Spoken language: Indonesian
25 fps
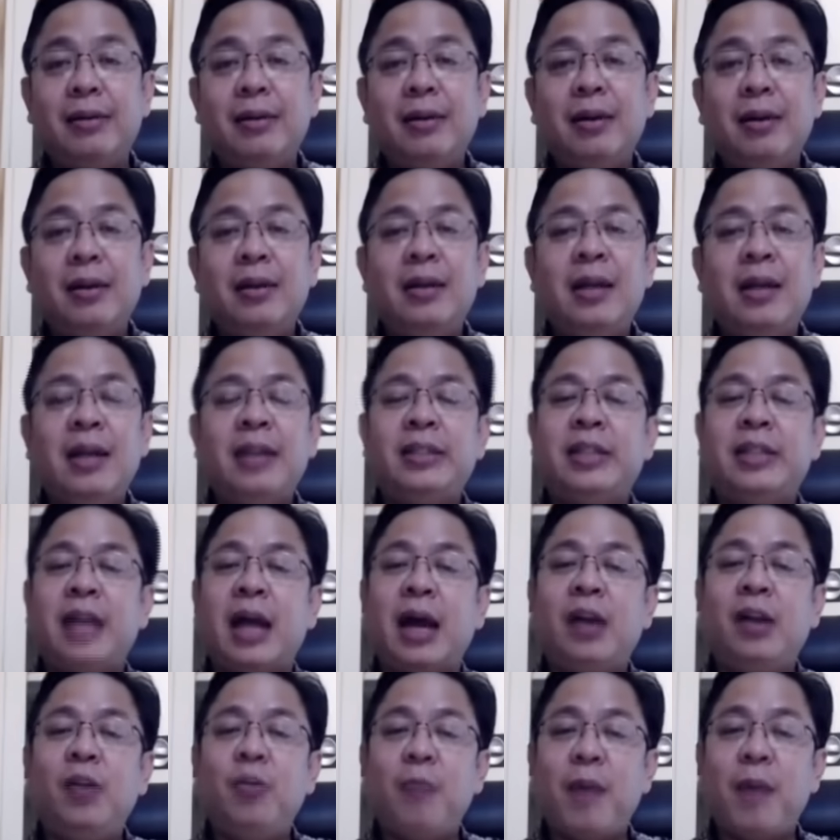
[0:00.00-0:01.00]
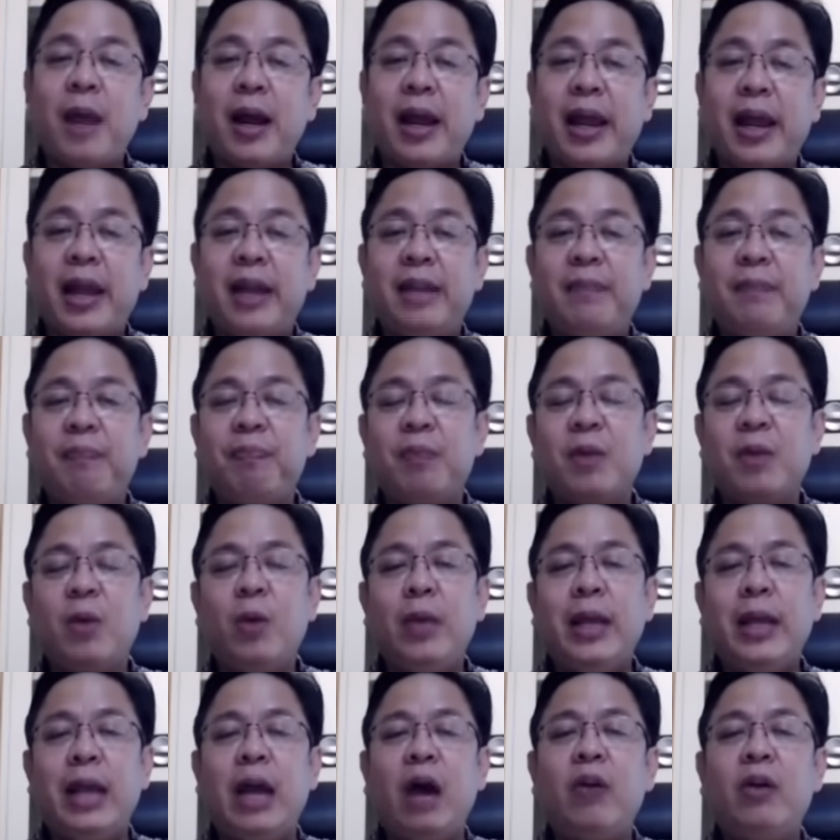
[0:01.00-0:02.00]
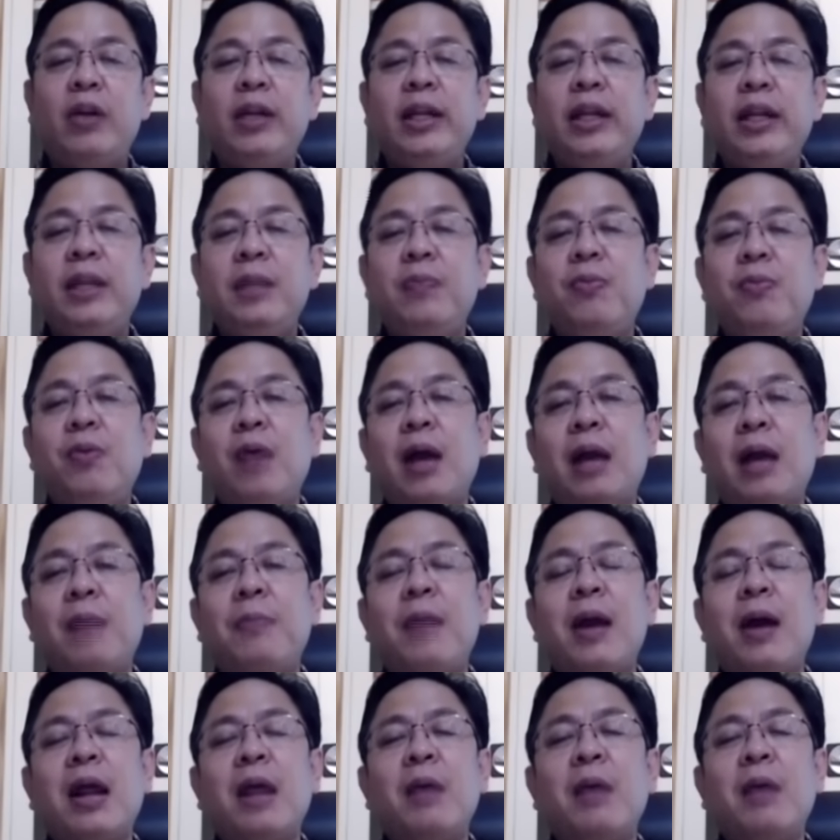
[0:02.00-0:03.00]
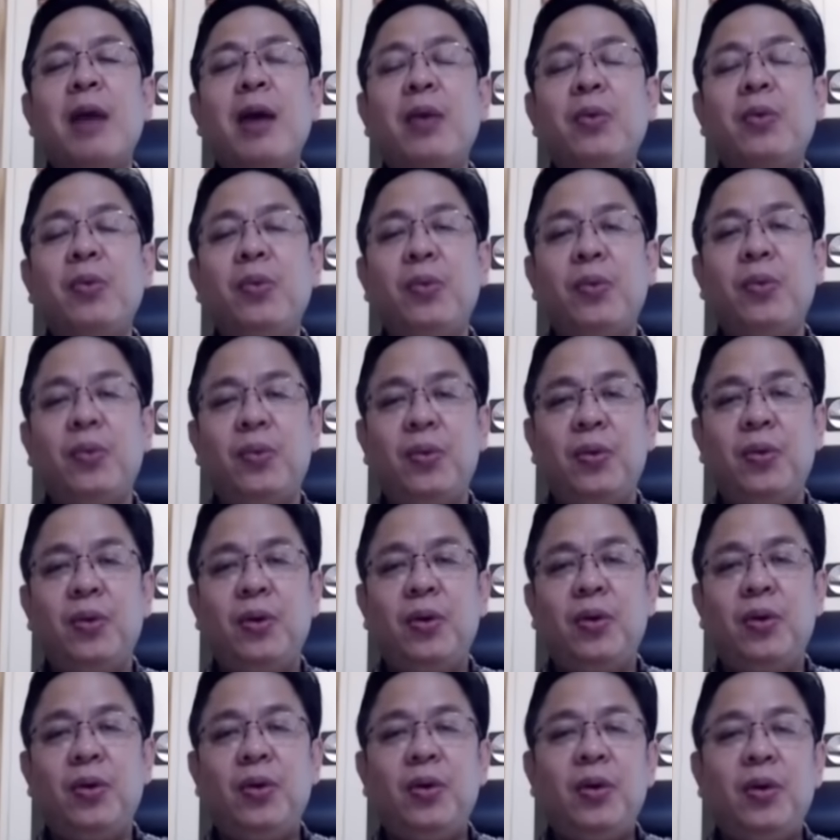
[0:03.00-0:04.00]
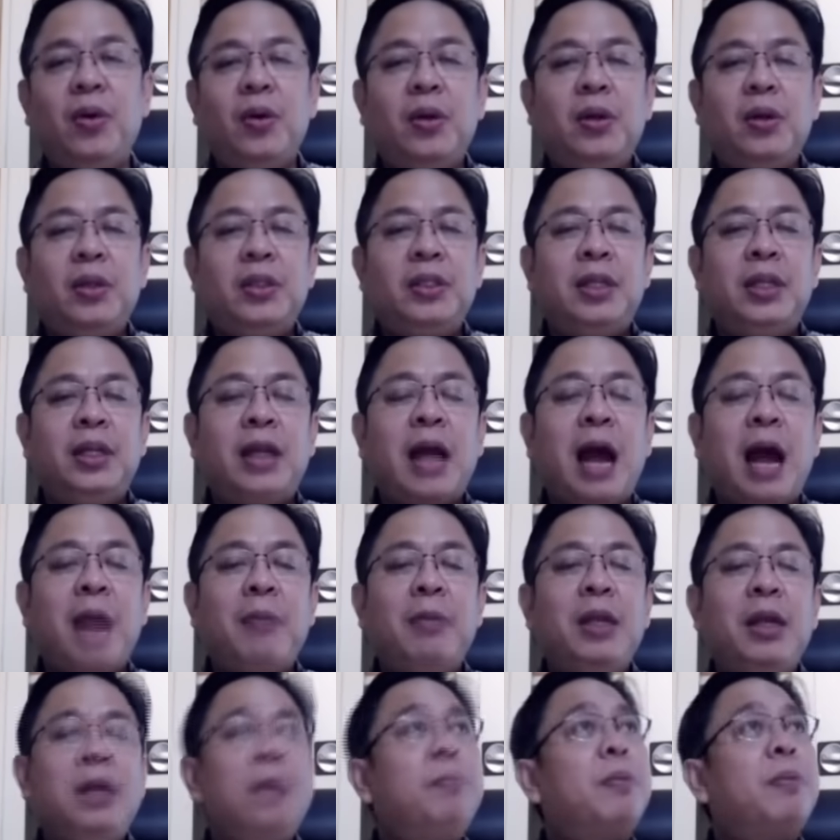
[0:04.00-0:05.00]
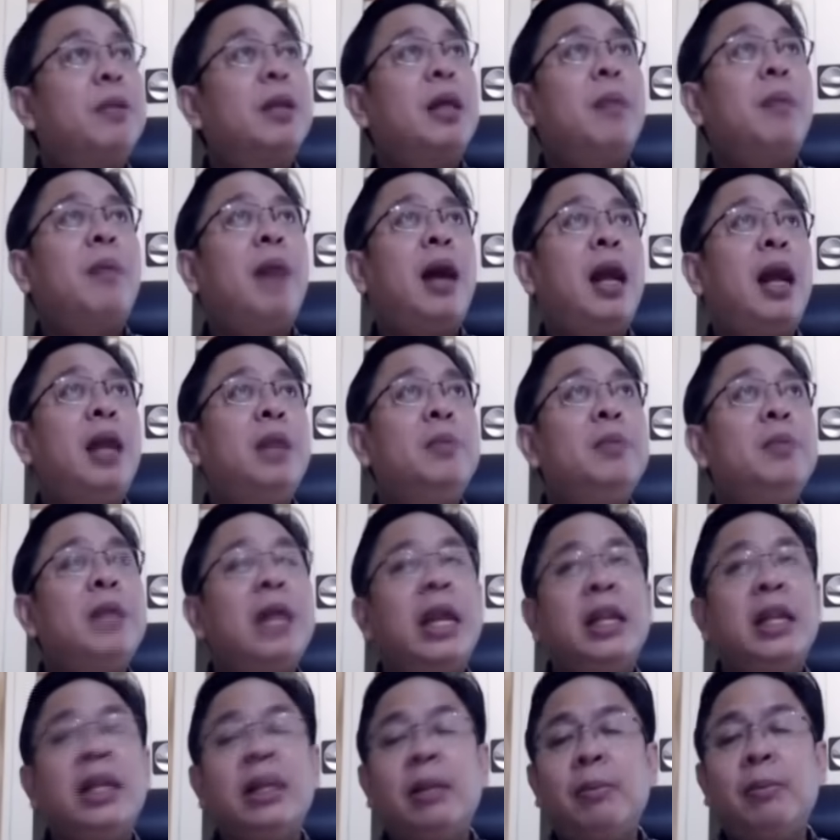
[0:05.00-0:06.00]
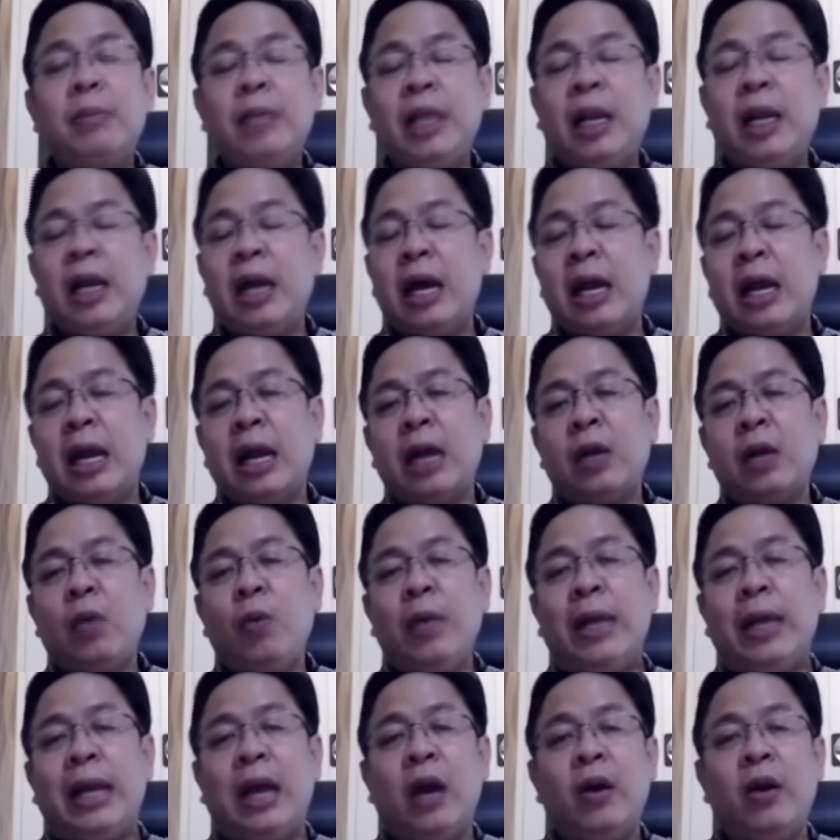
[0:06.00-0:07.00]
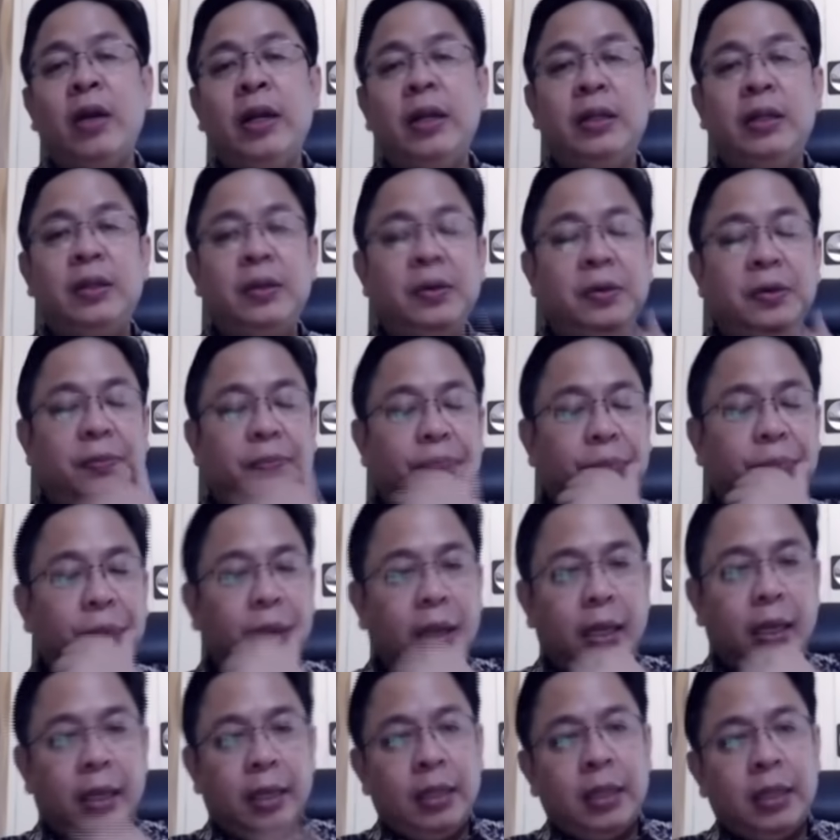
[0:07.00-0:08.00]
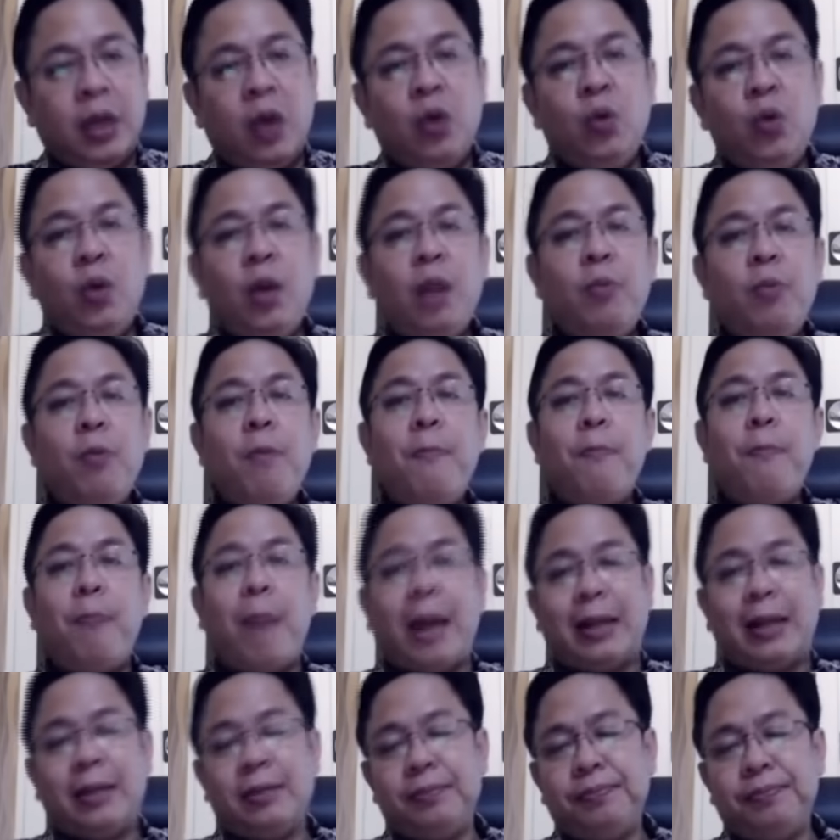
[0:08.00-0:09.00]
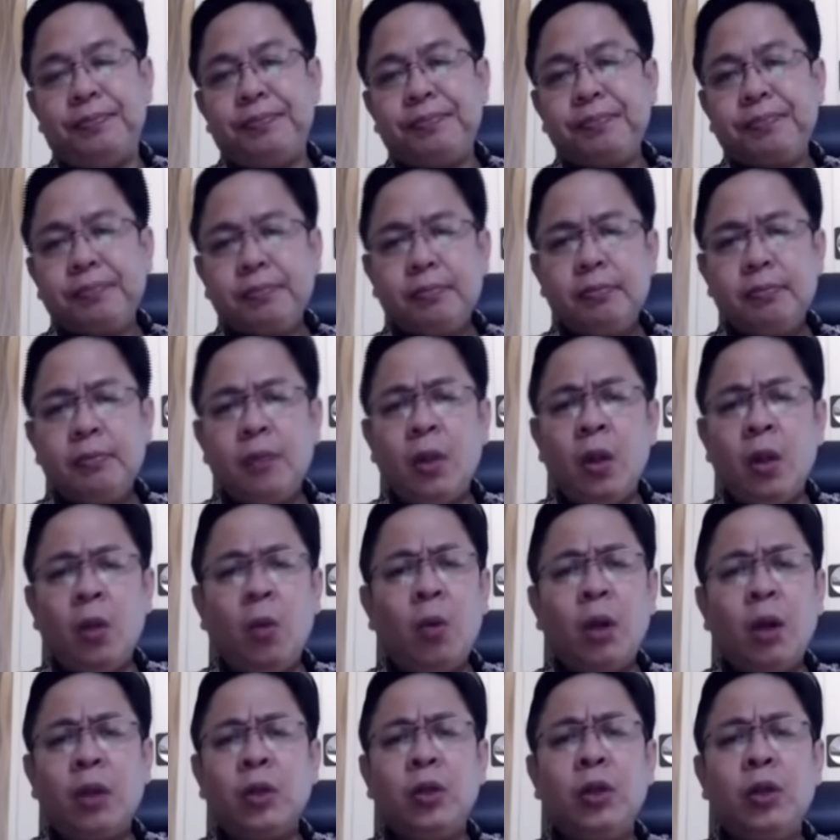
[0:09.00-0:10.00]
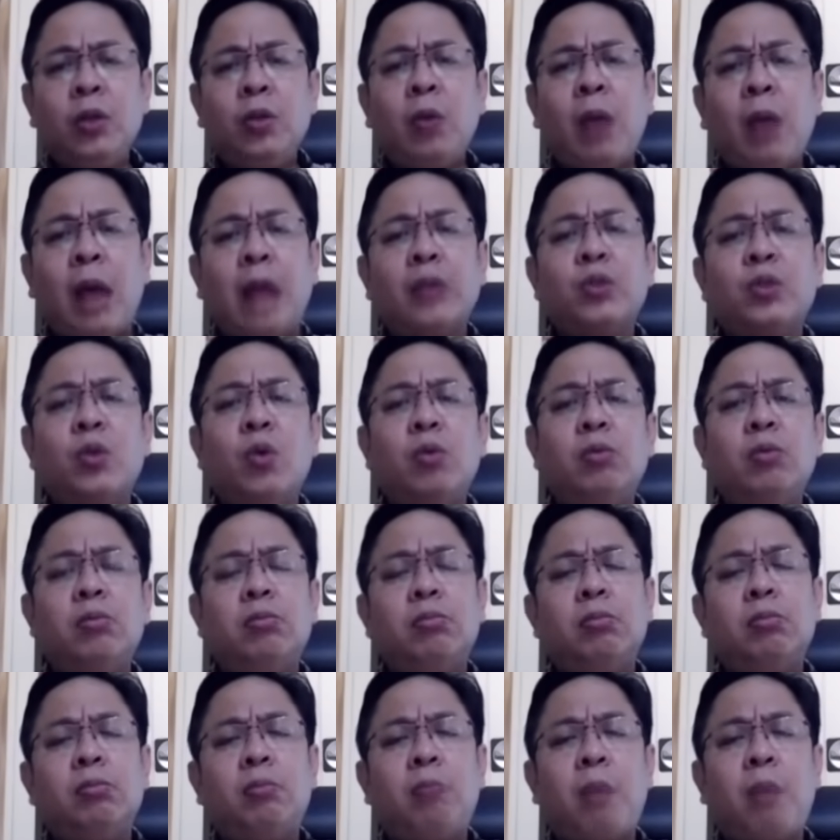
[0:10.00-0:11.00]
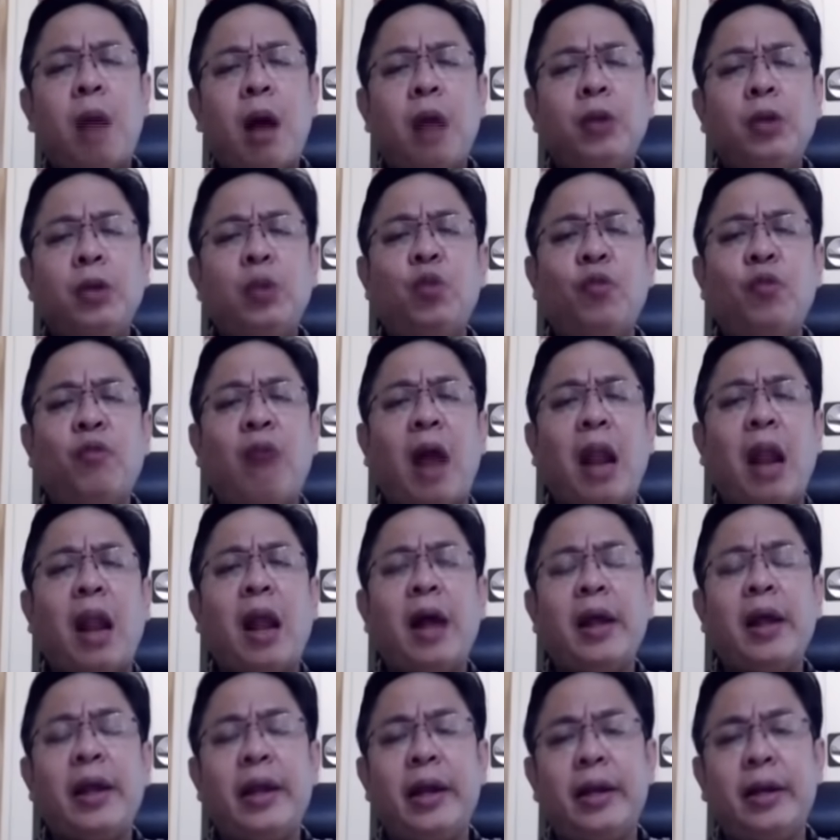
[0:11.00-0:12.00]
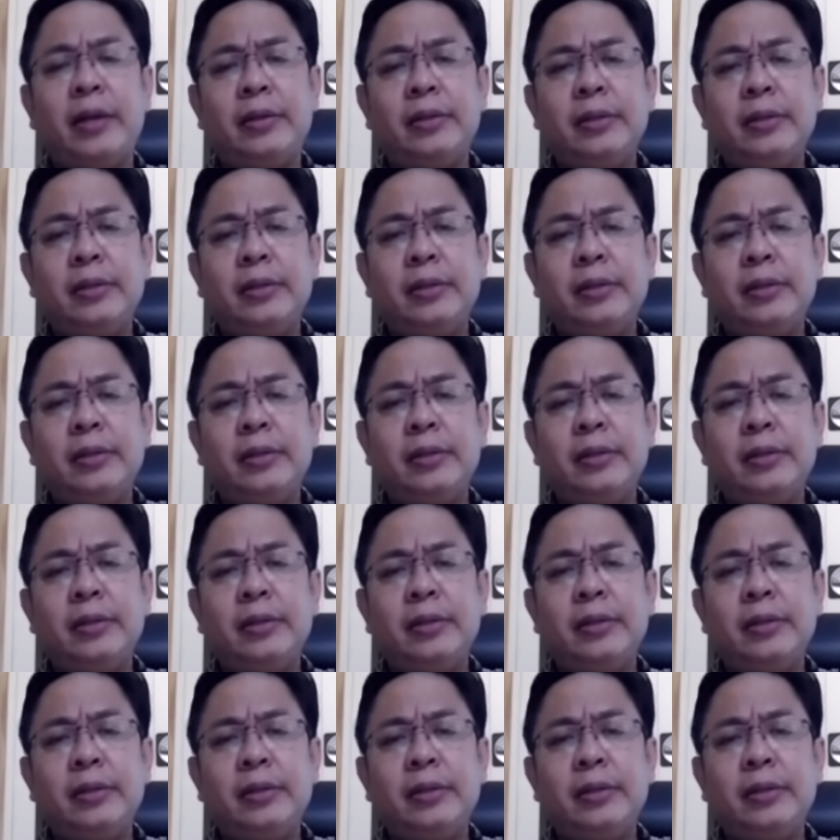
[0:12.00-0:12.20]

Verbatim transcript: dan jangan lupa Ken, quick count ini bukan barang baru. Jadi kami pertama kali menyelenggarakan quick count itu tahun 2004. Ya. Waktu itu langsung Pak Yusuf Kala yang